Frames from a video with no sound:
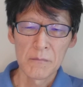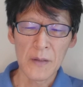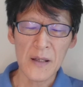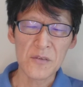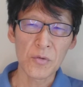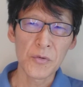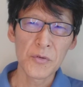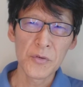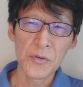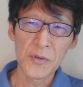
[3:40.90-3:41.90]
まあそう
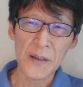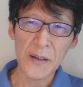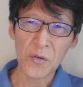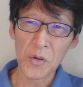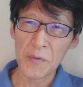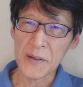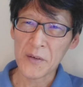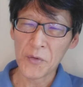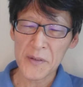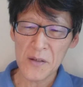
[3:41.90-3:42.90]
いうようなね、声は聞
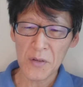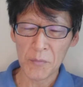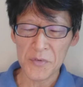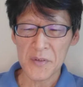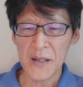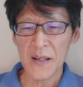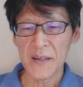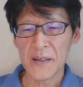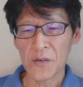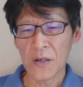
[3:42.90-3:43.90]
こえてるかもしれな
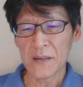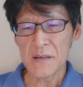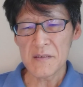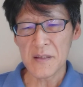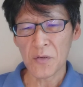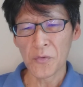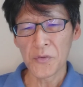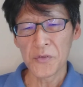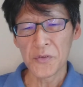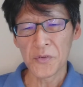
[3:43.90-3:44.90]
いけど、果たしてこう
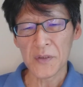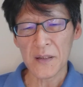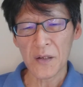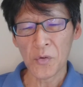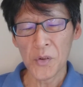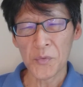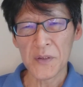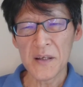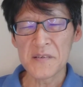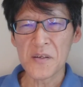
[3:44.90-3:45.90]
いうようなね、声を
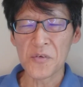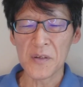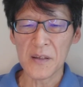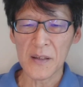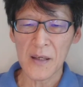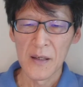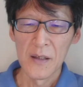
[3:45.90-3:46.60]
出してる人間、